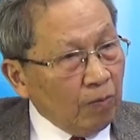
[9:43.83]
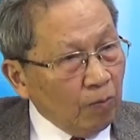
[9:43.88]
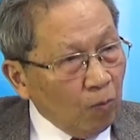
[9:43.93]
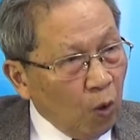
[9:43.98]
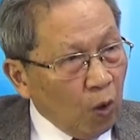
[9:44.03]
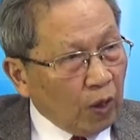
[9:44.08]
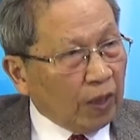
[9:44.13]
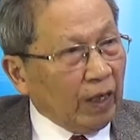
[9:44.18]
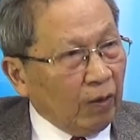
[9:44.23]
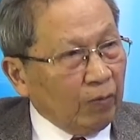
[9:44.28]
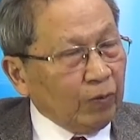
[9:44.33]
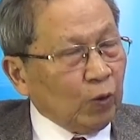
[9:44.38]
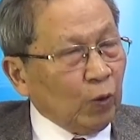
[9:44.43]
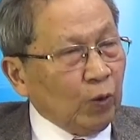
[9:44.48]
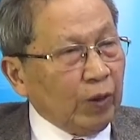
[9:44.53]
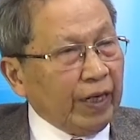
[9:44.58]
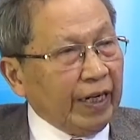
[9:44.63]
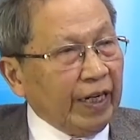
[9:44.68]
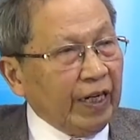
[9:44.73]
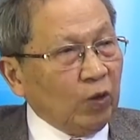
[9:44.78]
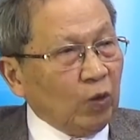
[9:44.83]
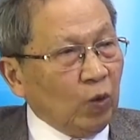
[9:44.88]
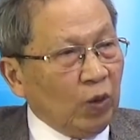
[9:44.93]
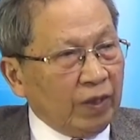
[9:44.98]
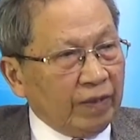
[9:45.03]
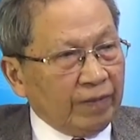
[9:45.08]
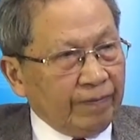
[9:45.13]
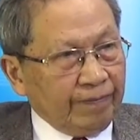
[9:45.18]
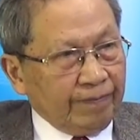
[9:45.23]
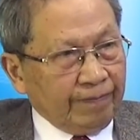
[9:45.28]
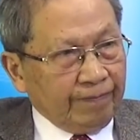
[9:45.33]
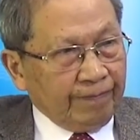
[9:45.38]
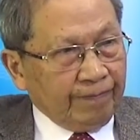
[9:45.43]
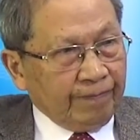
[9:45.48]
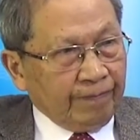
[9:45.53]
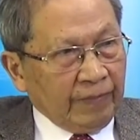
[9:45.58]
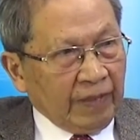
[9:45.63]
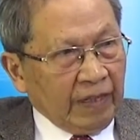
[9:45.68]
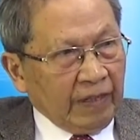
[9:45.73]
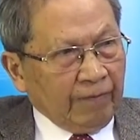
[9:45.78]
buộc lòng chủ nghĩa đế quốc
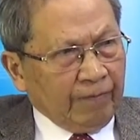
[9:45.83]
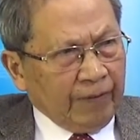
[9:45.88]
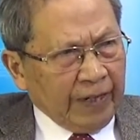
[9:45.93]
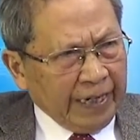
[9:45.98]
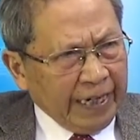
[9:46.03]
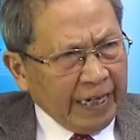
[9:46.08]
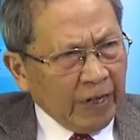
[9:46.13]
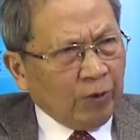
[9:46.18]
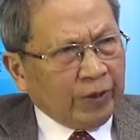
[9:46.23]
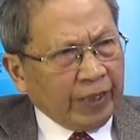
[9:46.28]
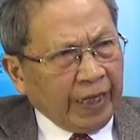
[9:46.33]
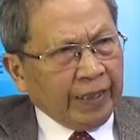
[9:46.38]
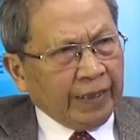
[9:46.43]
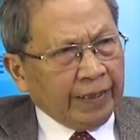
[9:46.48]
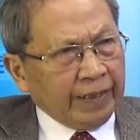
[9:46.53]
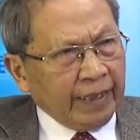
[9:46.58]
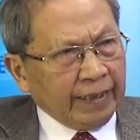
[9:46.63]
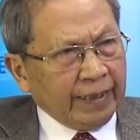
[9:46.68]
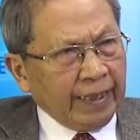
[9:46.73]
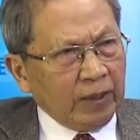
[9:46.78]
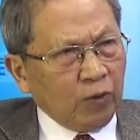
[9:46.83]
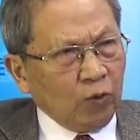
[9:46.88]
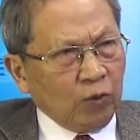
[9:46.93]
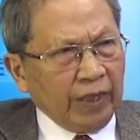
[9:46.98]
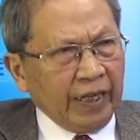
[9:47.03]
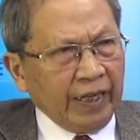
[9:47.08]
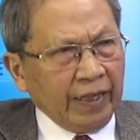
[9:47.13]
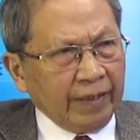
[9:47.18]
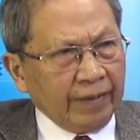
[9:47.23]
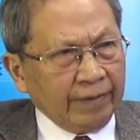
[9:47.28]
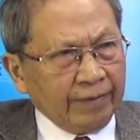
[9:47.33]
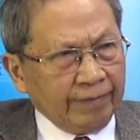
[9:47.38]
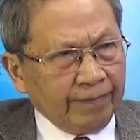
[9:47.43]
phải điều chỉnh chính sách thuộc địa,